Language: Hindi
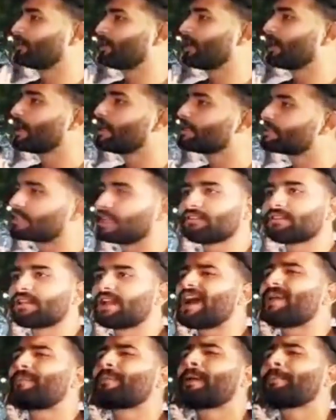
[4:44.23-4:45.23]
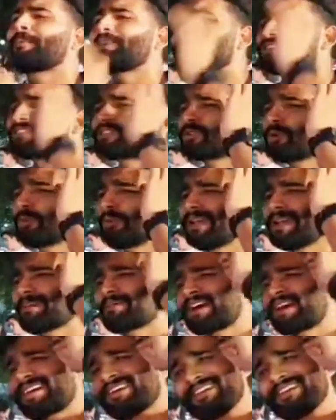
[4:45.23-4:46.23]
हो जाएगा इसके अंदर आप कभी किसी को
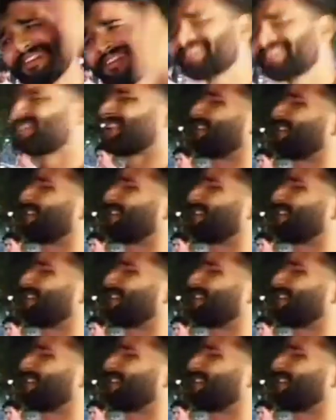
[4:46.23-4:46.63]
ब्लेम कर ही नहीं